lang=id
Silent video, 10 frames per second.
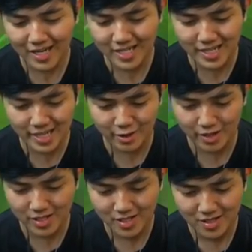jadinya
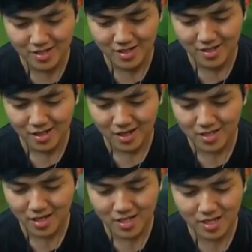coy
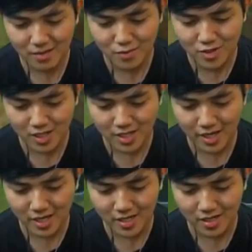Gara-gara
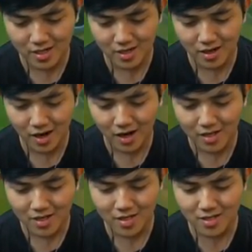muatnya ini
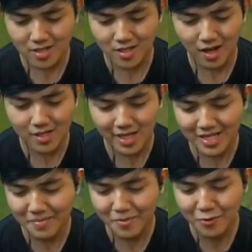set set Acan
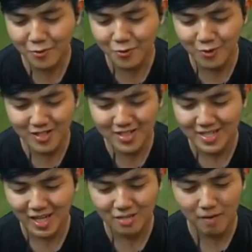kamu
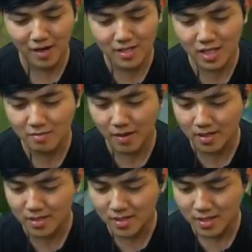nice banget nice banget
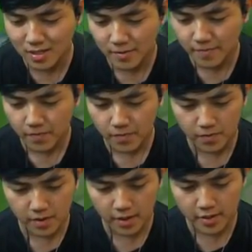tahu